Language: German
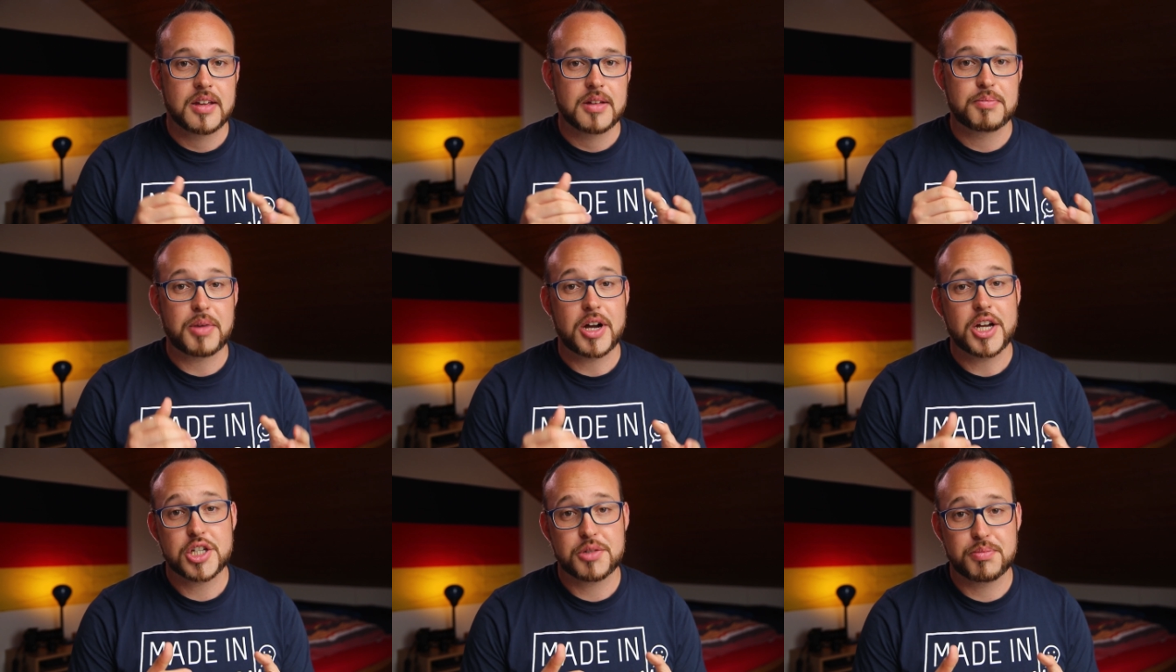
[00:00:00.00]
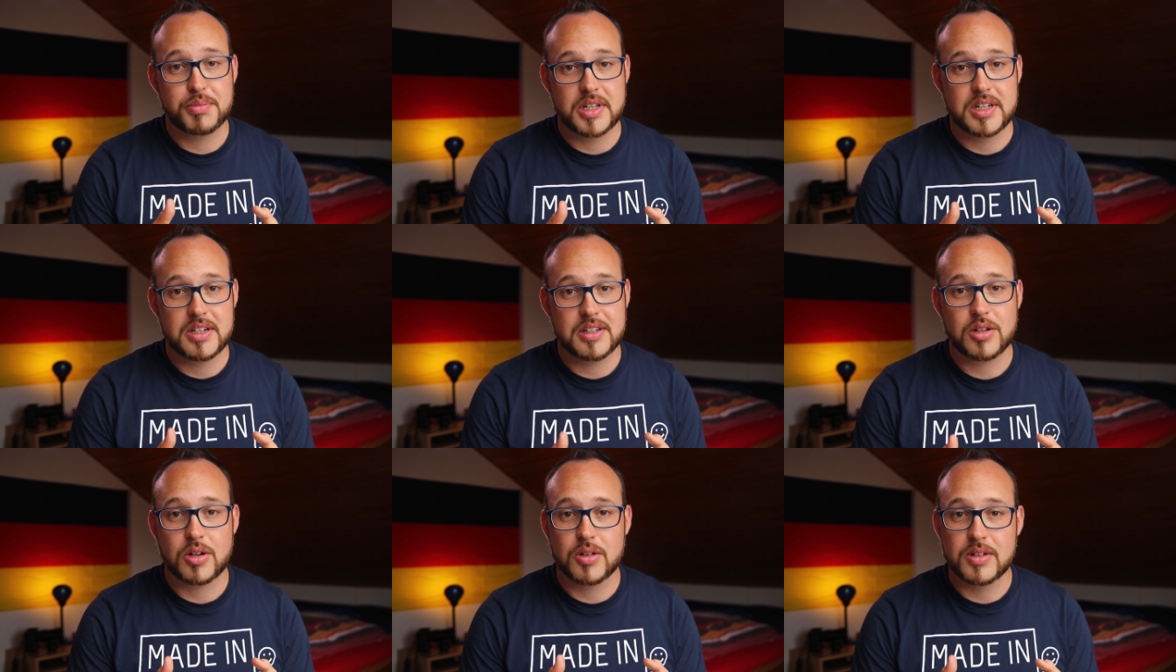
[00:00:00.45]

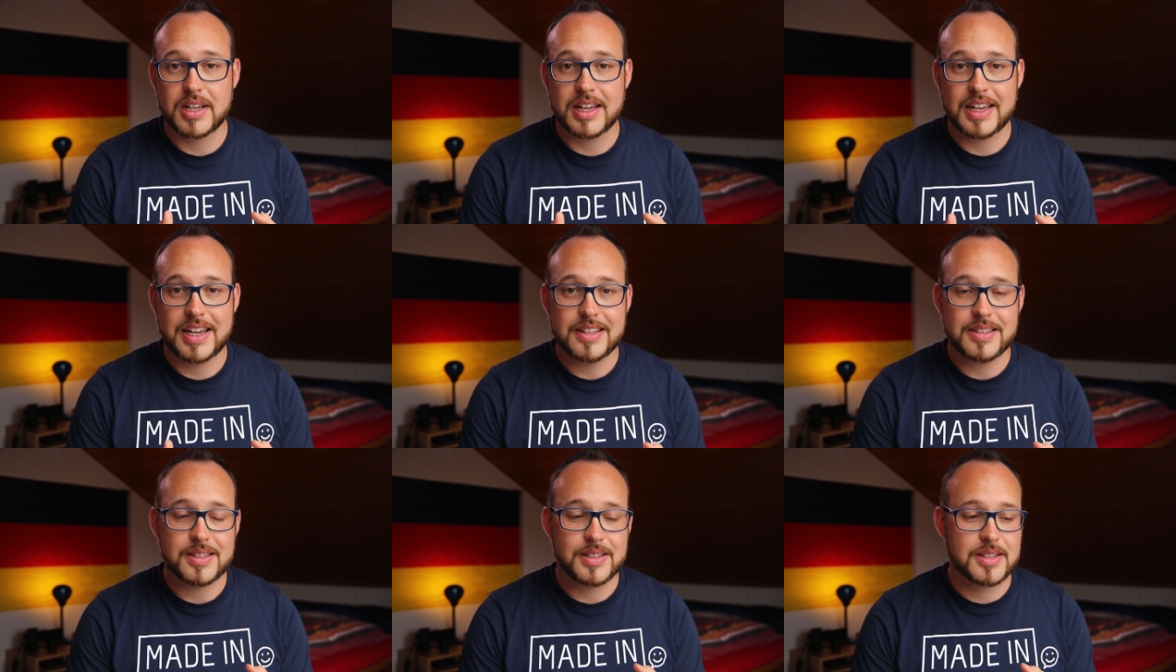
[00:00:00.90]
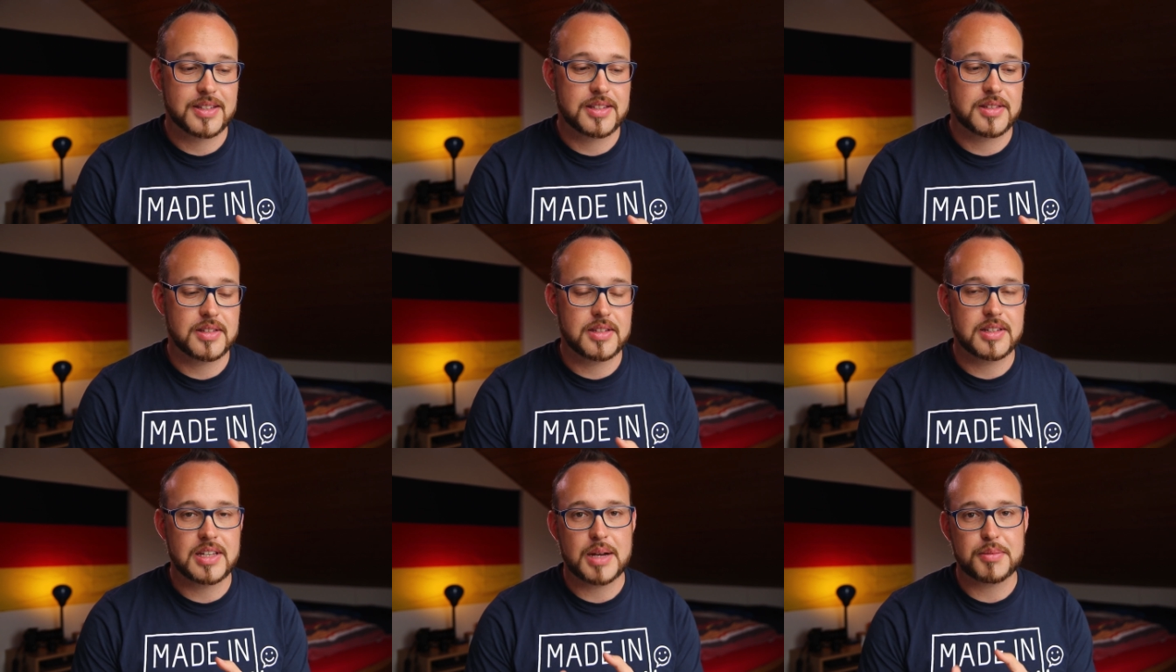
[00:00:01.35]
Beispiel konkret
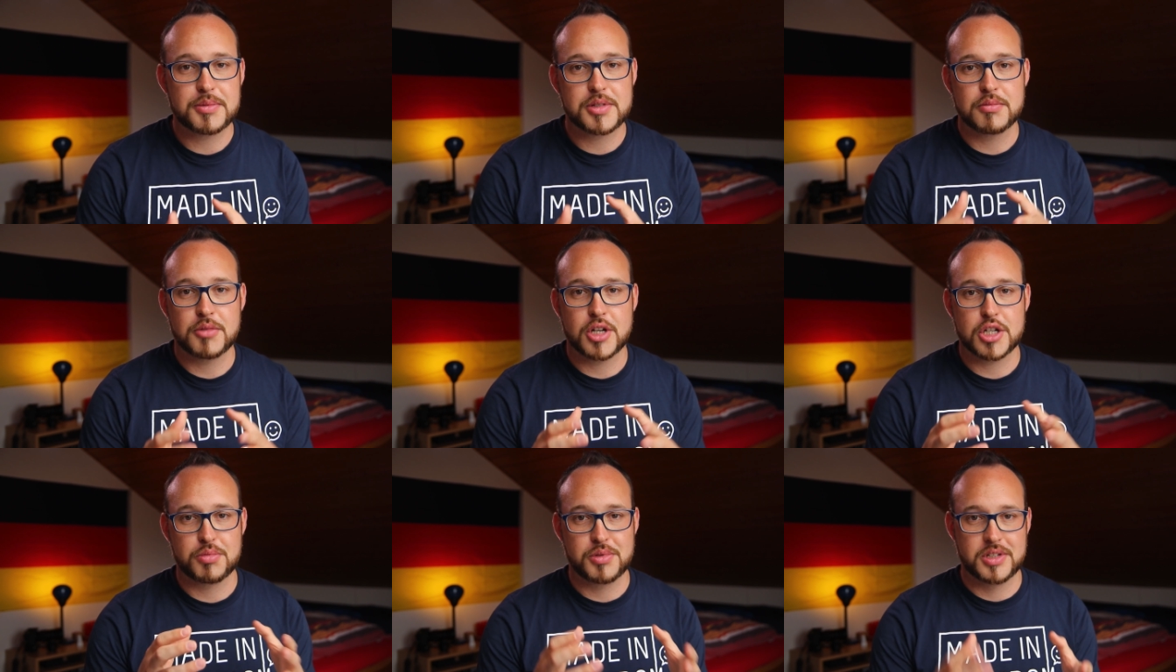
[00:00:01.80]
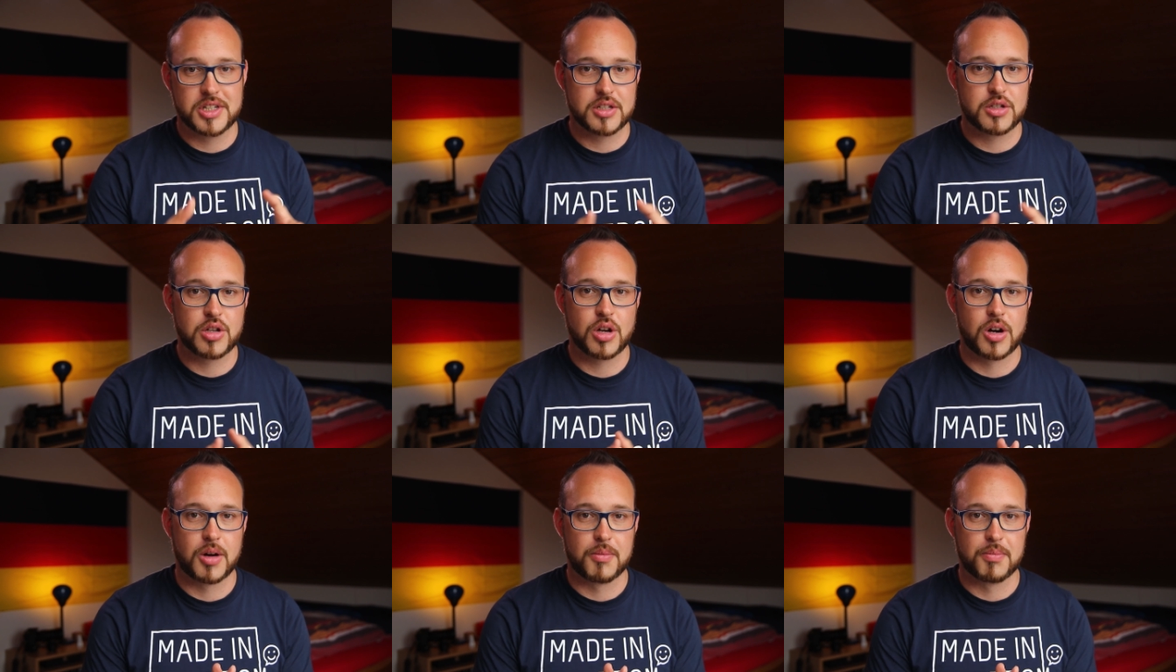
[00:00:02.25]
ist, ich habe zum Beispiel eine
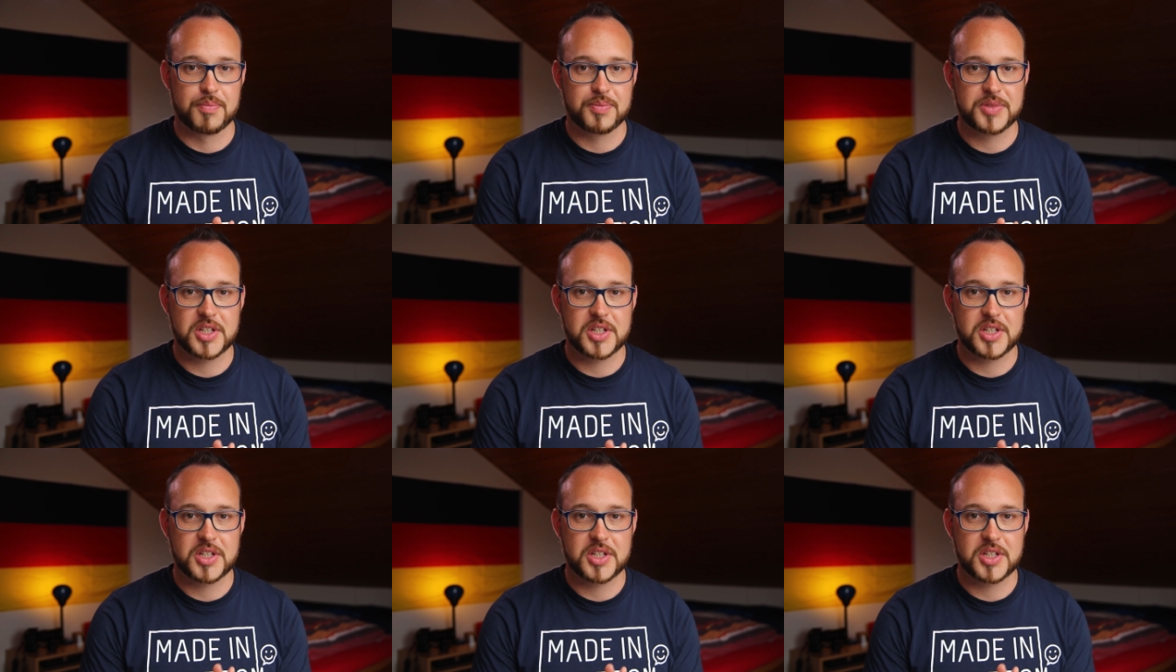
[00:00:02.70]
Tom.